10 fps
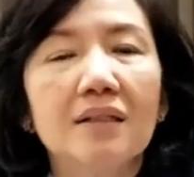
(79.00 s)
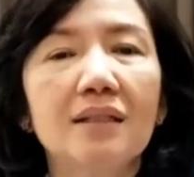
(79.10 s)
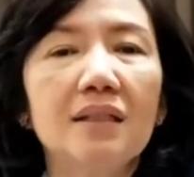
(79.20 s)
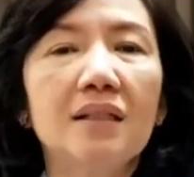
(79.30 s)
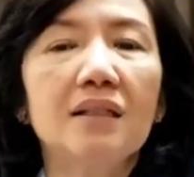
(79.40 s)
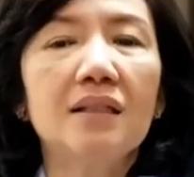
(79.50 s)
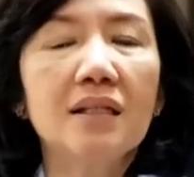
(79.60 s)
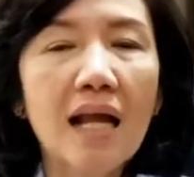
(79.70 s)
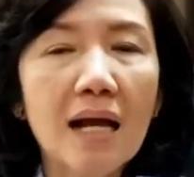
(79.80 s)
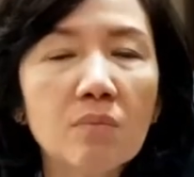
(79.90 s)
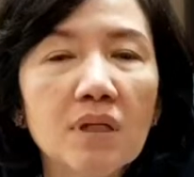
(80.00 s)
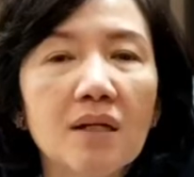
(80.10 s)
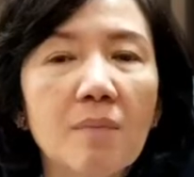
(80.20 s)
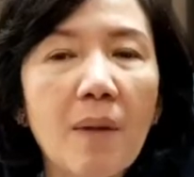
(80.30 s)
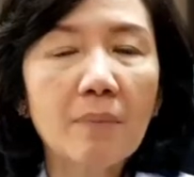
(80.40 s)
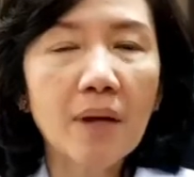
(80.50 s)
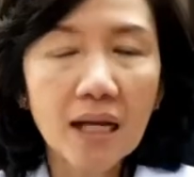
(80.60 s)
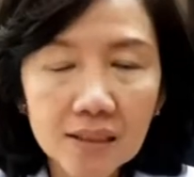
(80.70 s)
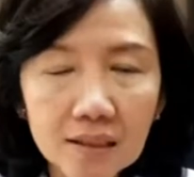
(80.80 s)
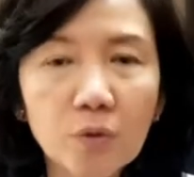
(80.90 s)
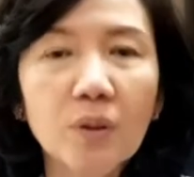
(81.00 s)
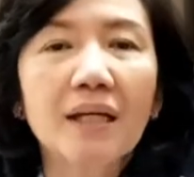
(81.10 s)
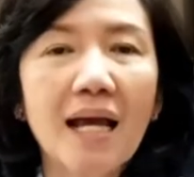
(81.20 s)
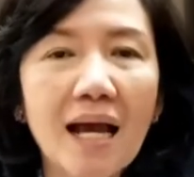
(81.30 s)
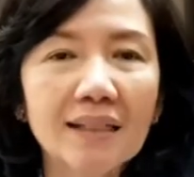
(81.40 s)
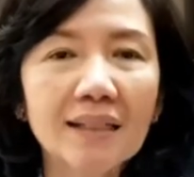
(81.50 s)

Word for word: ที่ที่ล้างมือแบบฆ่าเชื้อด้วยก็ได้